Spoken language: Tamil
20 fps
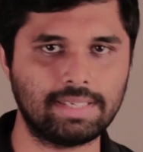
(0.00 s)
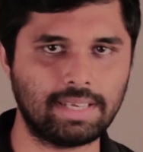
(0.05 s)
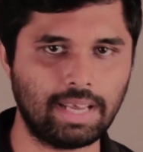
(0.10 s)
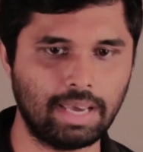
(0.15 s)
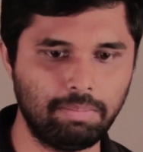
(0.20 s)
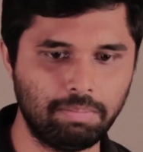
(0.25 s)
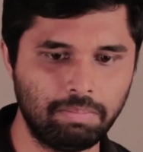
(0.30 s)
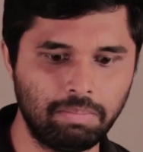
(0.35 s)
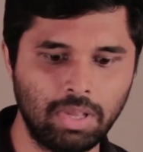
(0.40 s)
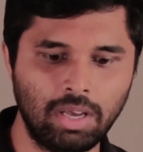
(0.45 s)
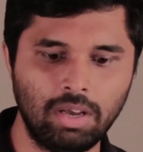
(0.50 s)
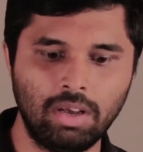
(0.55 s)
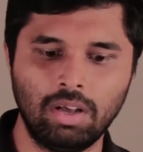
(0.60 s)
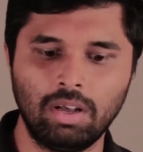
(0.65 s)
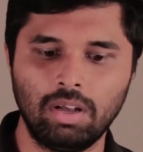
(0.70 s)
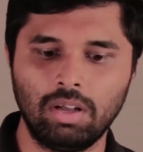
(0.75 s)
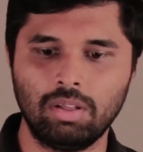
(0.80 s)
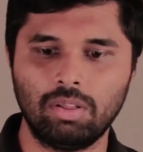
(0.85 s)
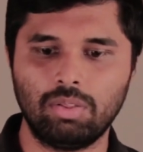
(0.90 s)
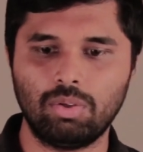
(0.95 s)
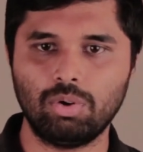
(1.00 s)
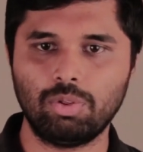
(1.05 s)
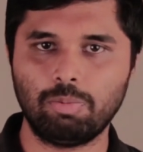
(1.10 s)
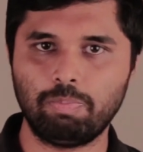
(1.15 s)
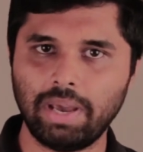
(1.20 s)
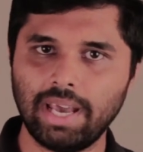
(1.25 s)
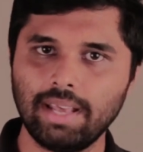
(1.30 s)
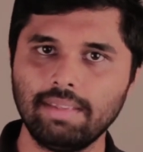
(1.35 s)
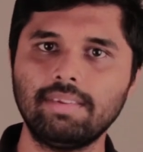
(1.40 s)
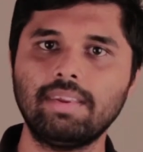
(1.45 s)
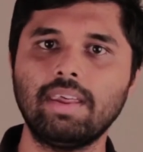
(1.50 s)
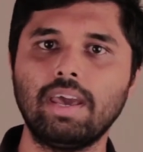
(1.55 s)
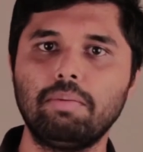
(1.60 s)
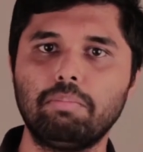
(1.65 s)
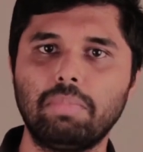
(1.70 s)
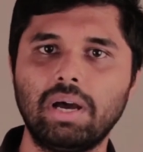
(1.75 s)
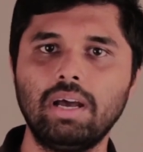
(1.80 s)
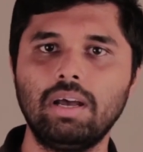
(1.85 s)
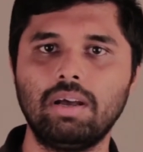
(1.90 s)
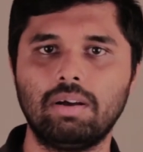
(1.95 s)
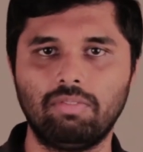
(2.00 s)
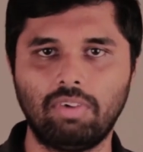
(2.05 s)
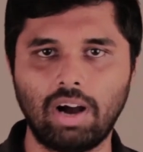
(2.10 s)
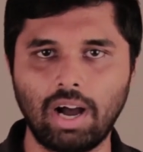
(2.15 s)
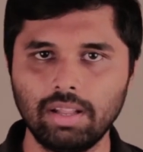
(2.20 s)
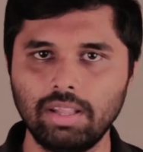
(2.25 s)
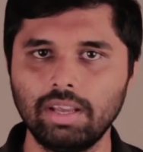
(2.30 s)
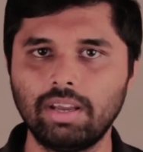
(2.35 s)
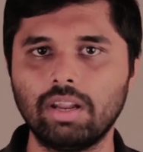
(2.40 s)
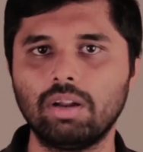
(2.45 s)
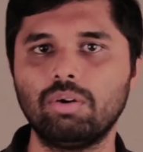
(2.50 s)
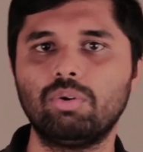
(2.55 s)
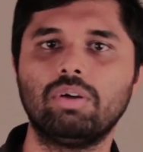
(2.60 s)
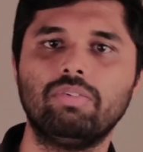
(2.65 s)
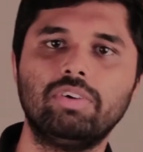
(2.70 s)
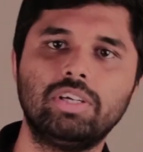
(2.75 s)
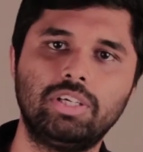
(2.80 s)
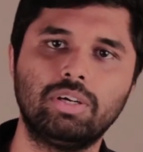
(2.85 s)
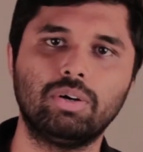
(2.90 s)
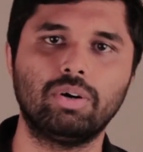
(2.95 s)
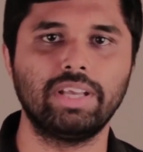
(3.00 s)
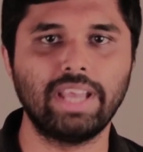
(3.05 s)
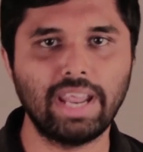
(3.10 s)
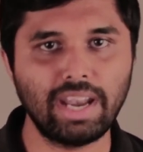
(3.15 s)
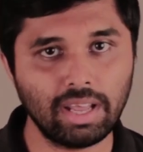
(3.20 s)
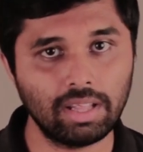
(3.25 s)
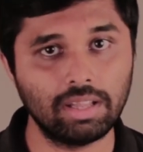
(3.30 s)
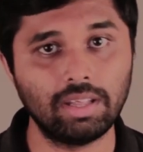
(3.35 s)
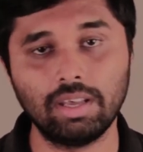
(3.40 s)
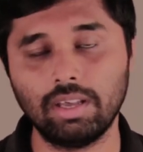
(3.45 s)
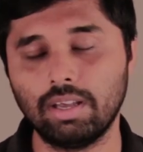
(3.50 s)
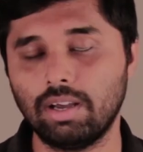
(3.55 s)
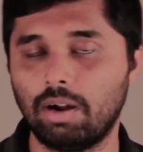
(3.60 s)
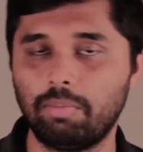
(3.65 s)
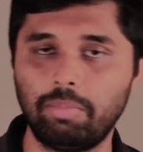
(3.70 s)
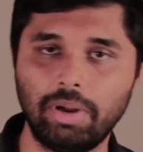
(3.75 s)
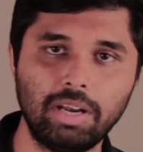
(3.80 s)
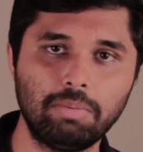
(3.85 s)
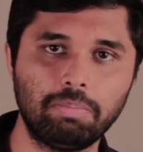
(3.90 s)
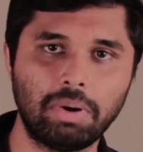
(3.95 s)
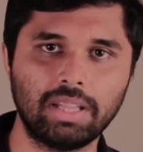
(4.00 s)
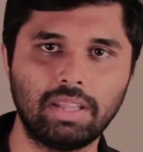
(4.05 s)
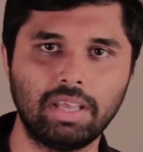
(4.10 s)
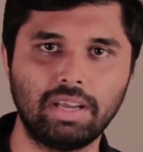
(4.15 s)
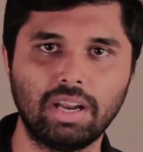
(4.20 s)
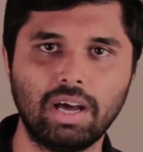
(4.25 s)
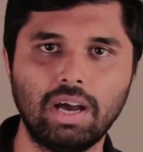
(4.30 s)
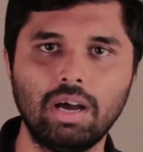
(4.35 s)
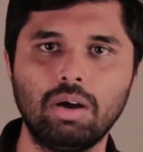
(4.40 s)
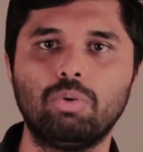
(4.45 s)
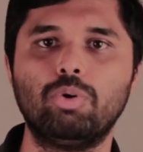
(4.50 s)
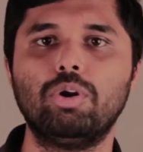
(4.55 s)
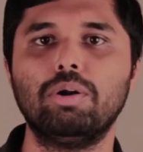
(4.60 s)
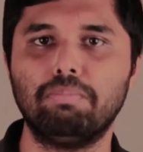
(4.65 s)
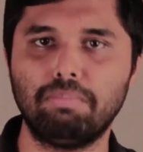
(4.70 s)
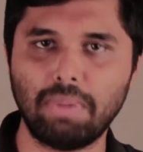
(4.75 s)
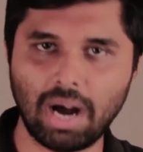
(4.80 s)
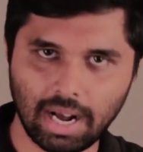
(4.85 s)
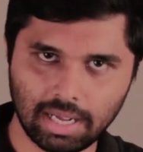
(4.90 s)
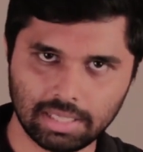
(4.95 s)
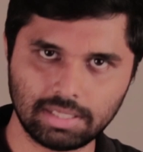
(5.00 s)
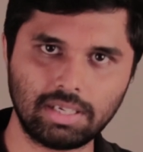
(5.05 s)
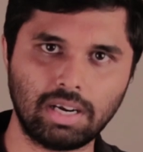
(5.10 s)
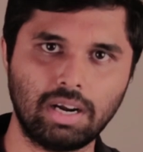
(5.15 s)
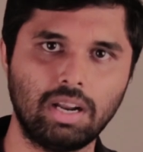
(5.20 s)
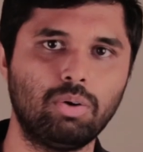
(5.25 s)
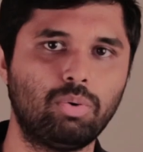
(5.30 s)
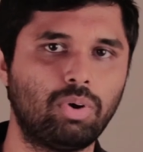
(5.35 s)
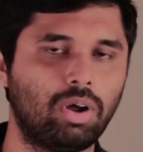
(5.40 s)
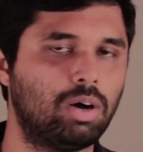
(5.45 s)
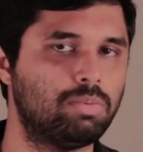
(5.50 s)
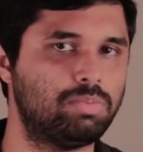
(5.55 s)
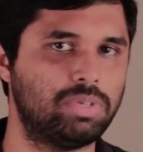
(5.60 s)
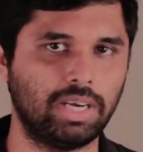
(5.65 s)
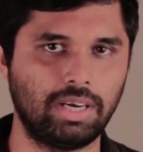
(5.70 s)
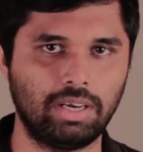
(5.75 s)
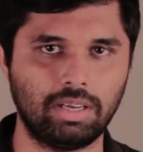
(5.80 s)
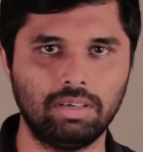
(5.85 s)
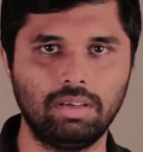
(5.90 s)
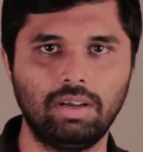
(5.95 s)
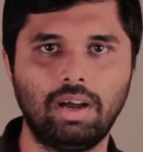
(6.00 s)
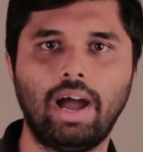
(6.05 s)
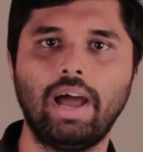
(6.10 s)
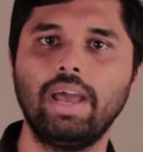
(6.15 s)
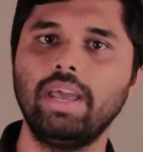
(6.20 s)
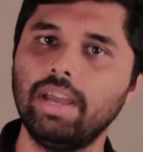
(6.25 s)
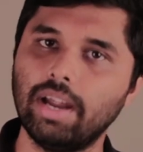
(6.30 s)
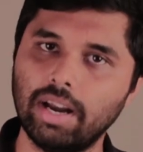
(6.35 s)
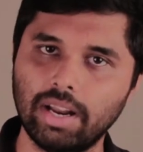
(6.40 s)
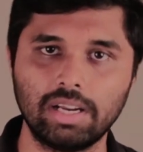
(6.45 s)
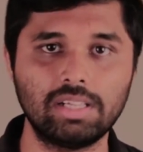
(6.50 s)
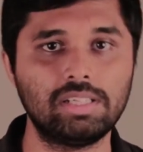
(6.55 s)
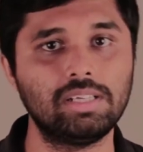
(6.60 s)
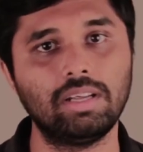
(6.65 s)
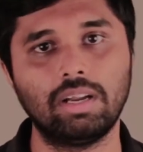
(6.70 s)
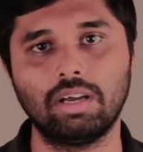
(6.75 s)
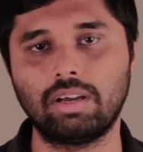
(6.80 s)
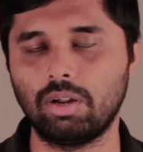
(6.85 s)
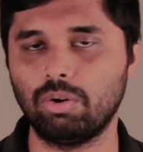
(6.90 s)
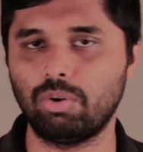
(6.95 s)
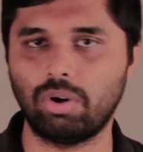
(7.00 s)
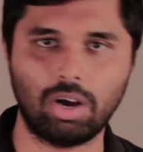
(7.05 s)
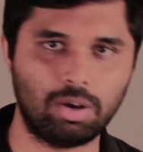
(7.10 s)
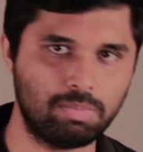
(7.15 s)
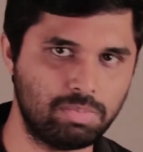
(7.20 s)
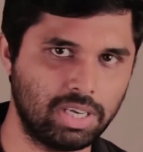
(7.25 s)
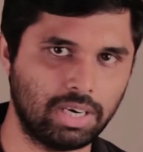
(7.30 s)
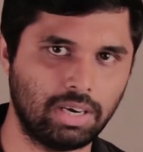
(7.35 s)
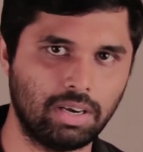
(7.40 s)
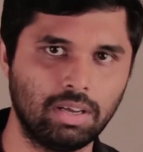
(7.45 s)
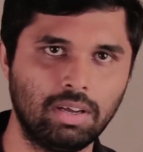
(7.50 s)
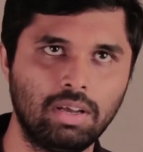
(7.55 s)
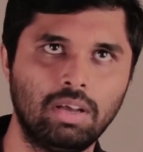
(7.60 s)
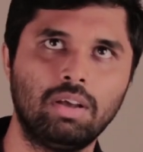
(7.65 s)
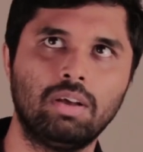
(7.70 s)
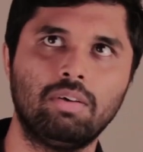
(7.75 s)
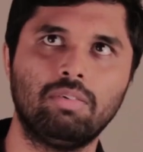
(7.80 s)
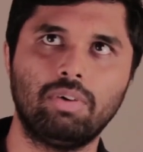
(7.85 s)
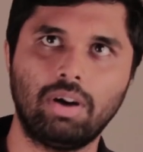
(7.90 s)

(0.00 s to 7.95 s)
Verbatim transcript: ஸ்பேஸ் டைம் ஸோ ஸ்பேஸ் டைமை பாதிக்கிற ஒரு விஷயம் என்னது அப்படின்னு பார்த்தீங்கன்னா ஒரு மாஸான ஒரு ஆப்ஜெக்ட் ஹை எனர்ஜி இருக்கிற ஒரு ஆப்ஜெக்ட்